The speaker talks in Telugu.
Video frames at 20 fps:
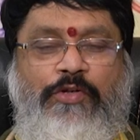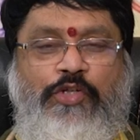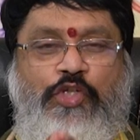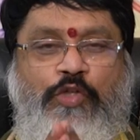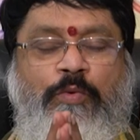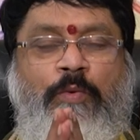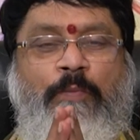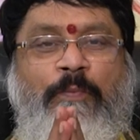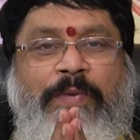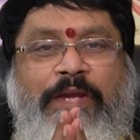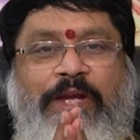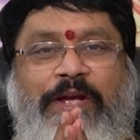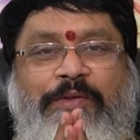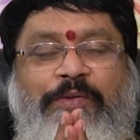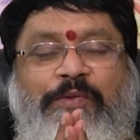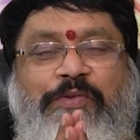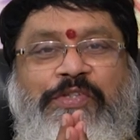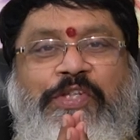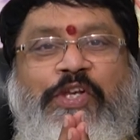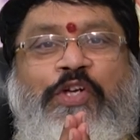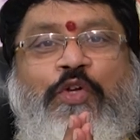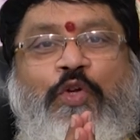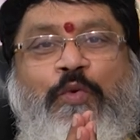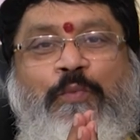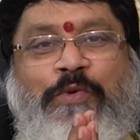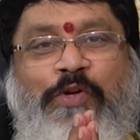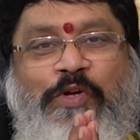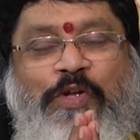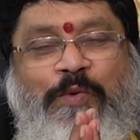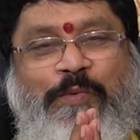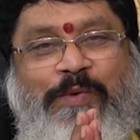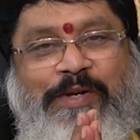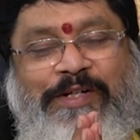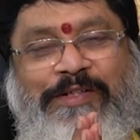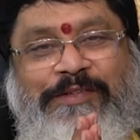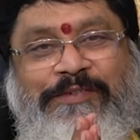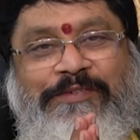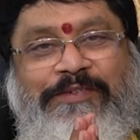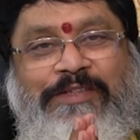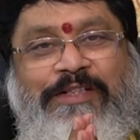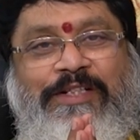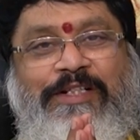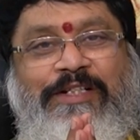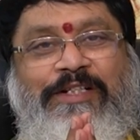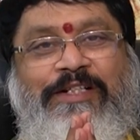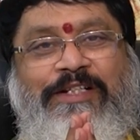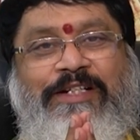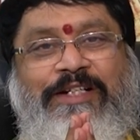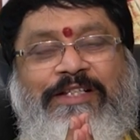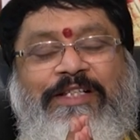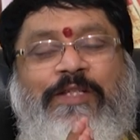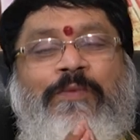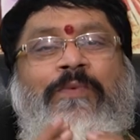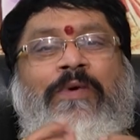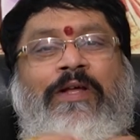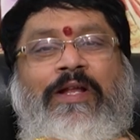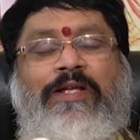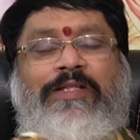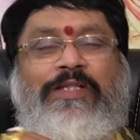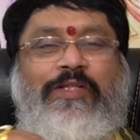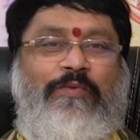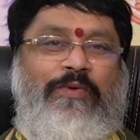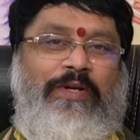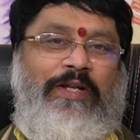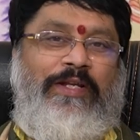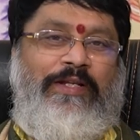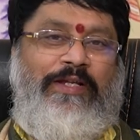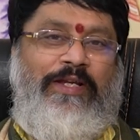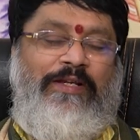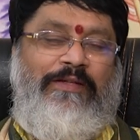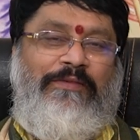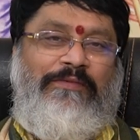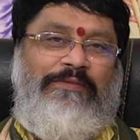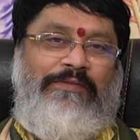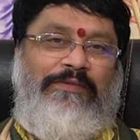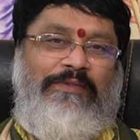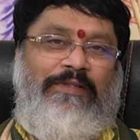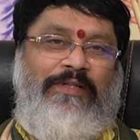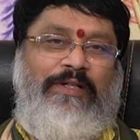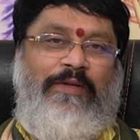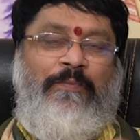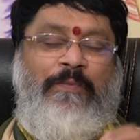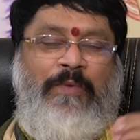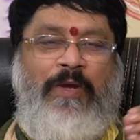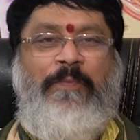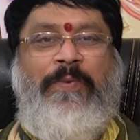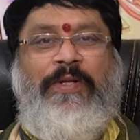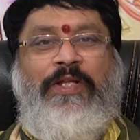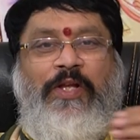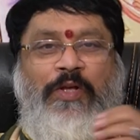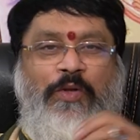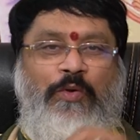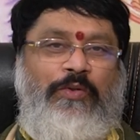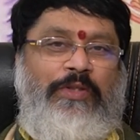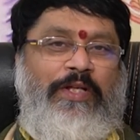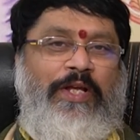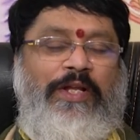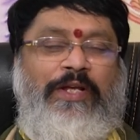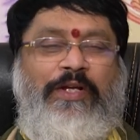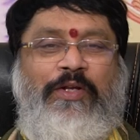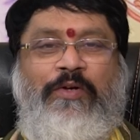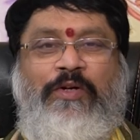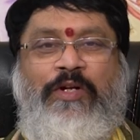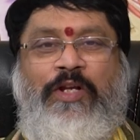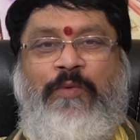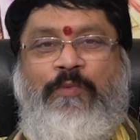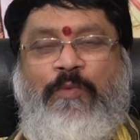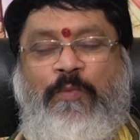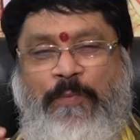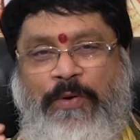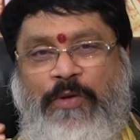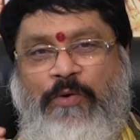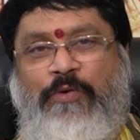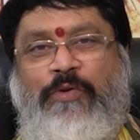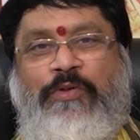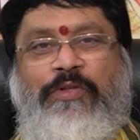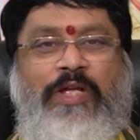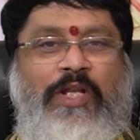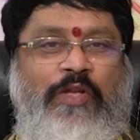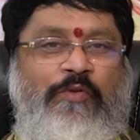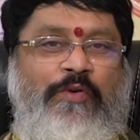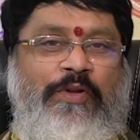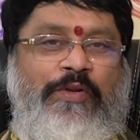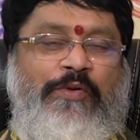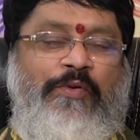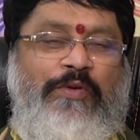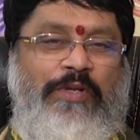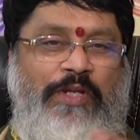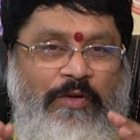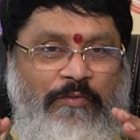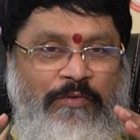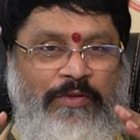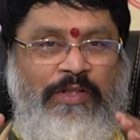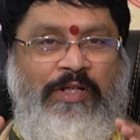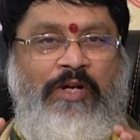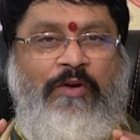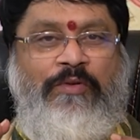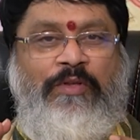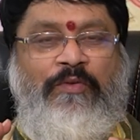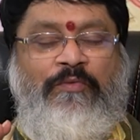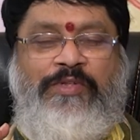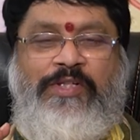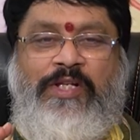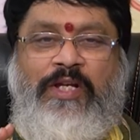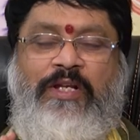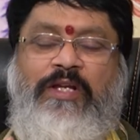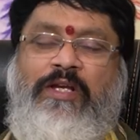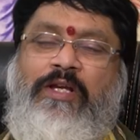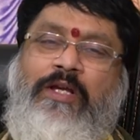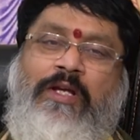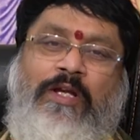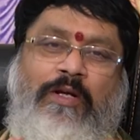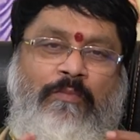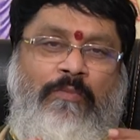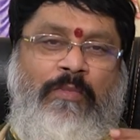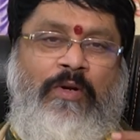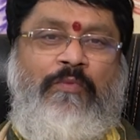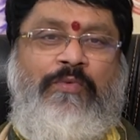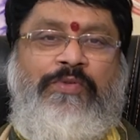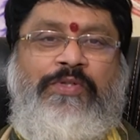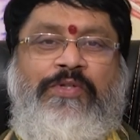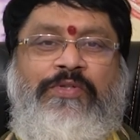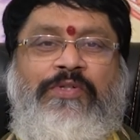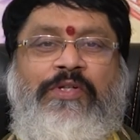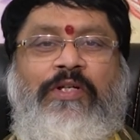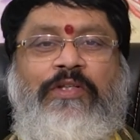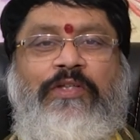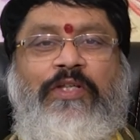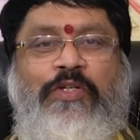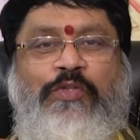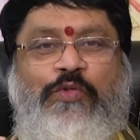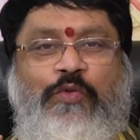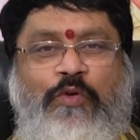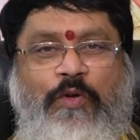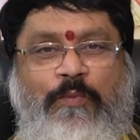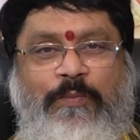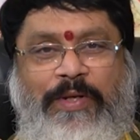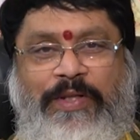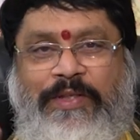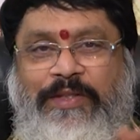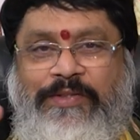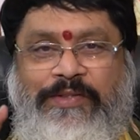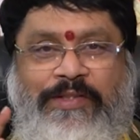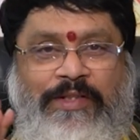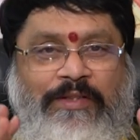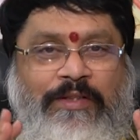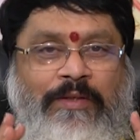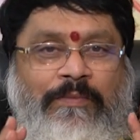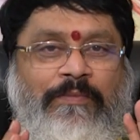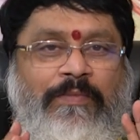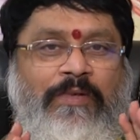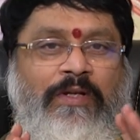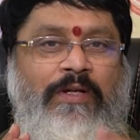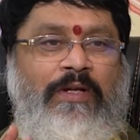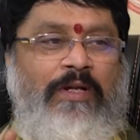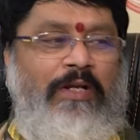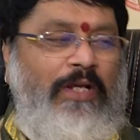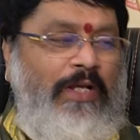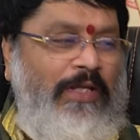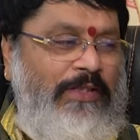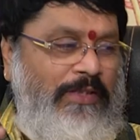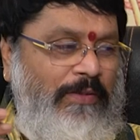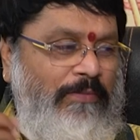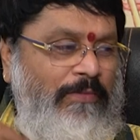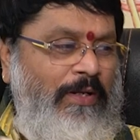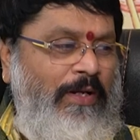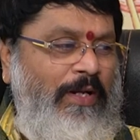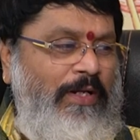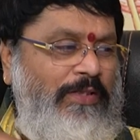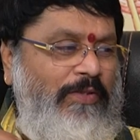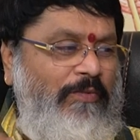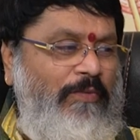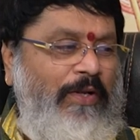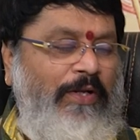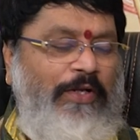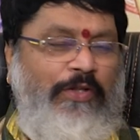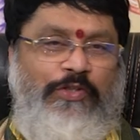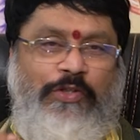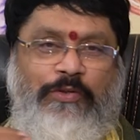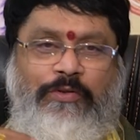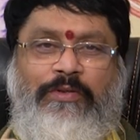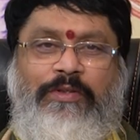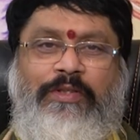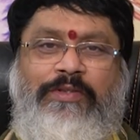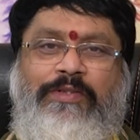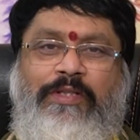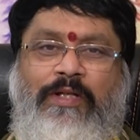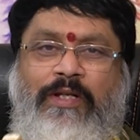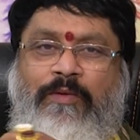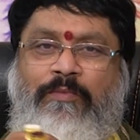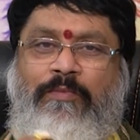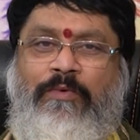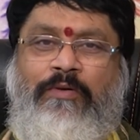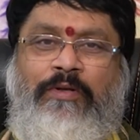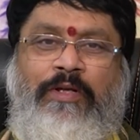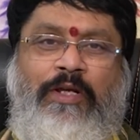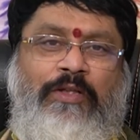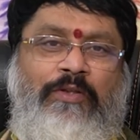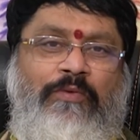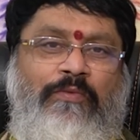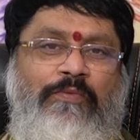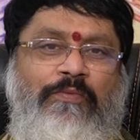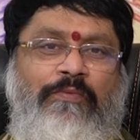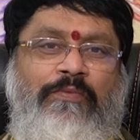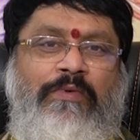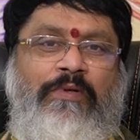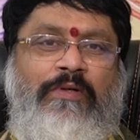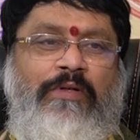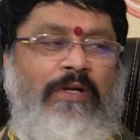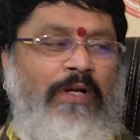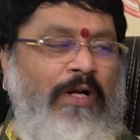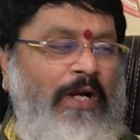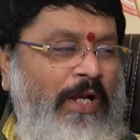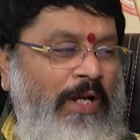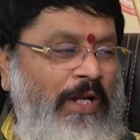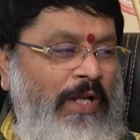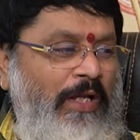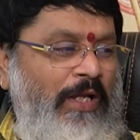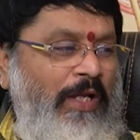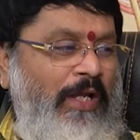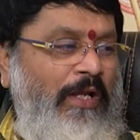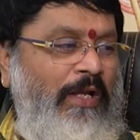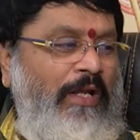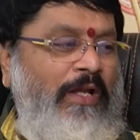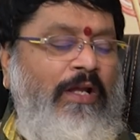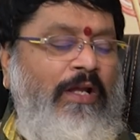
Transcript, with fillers: శుభం బియాదు శ్రీ గురుభ్యో నమ సింహరాశి వారికి మే పదిహేనవ తారీఖు నుండి ముప్పై ఒకటో తారీఖు వరకు ఏ విధంగా ఉన్న విషయాన్ని మనం విశేషంగా తెలుసుకోవడం ప్రయత్నం చేద్దాం ఈ సింహరాశి వారికి చతుర్థ స్థానంలో కేతువు అలాగే